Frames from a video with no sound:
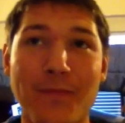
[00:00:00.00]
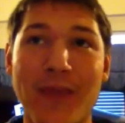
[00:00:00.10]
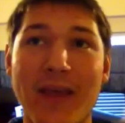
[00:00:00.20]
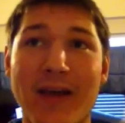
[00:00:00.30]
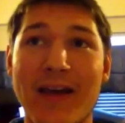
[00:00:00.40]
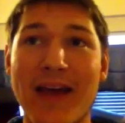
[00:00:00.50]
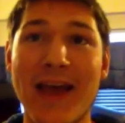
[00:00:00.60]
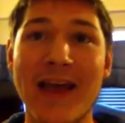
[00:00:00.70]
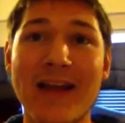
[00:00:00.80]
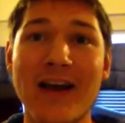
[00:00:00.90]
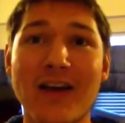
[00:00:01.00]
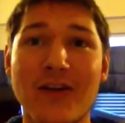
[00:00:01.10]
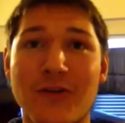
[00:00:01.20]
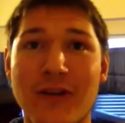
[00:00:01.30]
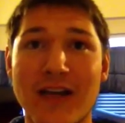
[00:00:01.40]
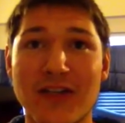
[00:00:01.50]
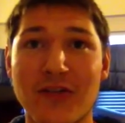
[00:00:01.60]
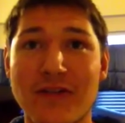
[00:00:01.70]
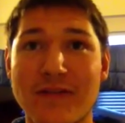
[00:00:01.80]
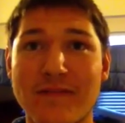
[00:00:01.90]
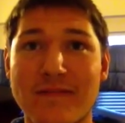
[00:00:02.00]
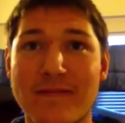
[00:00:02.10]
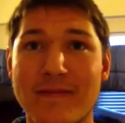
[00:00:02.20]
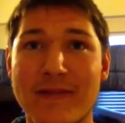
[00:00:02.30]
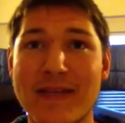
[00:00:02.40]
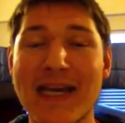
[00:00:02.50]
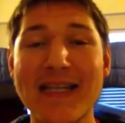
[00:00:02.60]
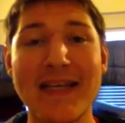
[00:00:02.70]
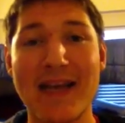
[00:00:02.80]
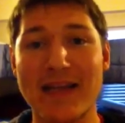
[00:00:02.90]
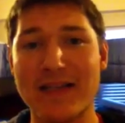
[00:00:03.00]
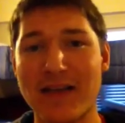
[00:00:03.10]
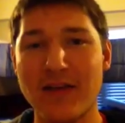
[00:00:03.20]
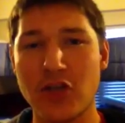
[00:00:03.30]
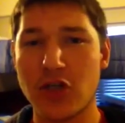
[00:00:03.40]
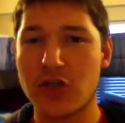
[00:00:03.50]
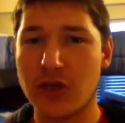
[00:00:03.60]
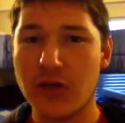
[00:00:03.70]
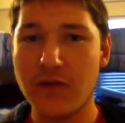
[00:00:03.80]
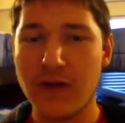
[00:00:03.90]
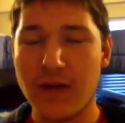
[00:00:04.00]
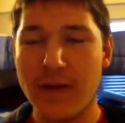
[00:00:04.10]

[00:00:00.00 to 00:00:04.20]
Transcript: mais euh, elle a un accent très acadien, je trouve.